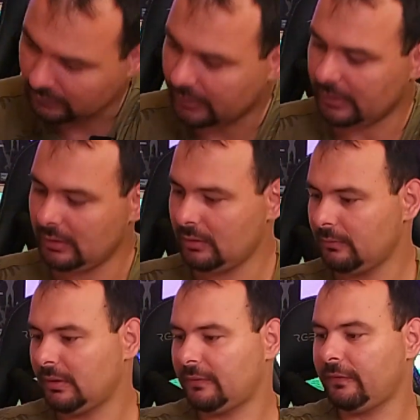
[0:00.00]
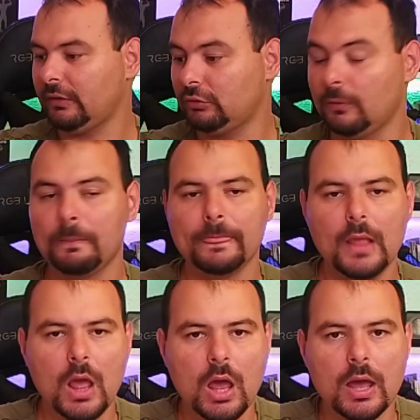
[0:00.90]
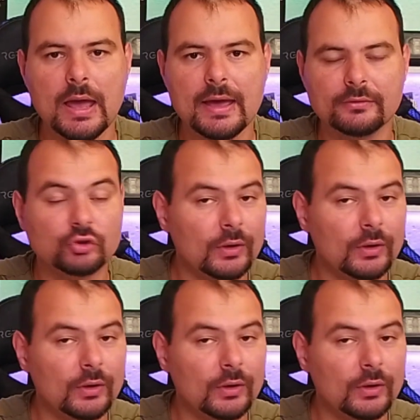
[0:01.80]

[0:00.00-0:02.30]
ok perfetto eh,